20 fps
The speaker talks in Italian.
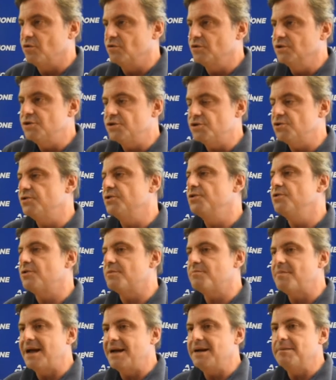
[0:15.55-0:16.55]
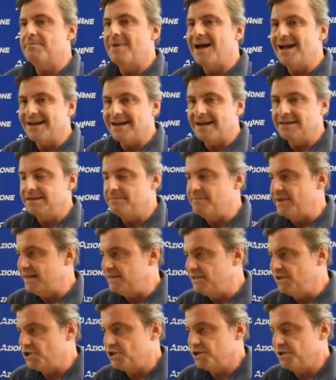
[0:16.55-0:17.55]
condizioni normali, manca di
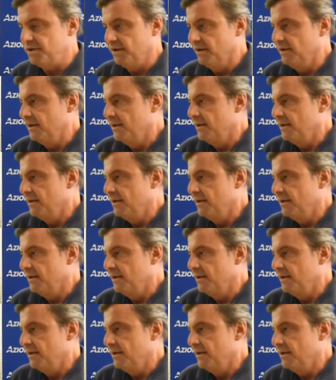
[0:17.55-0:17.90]
medici